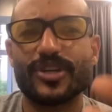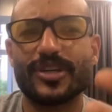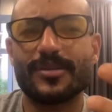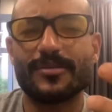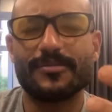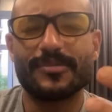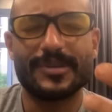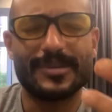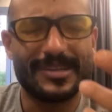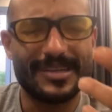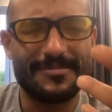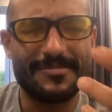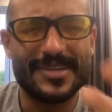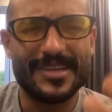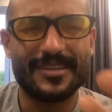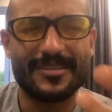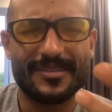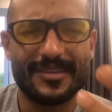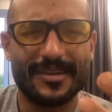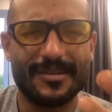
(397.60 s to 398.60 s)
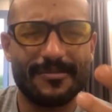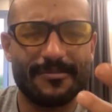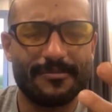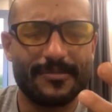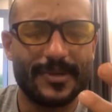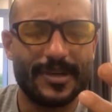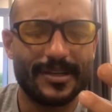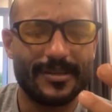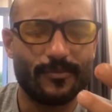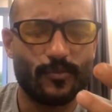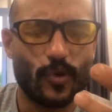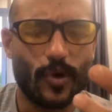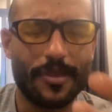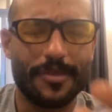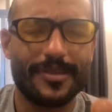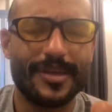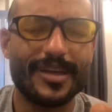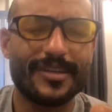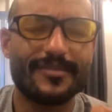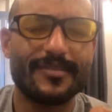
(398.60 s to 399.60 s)
بشكل كميه
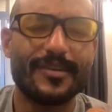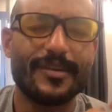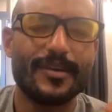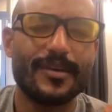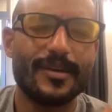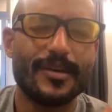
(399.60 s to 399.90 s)
مغذيات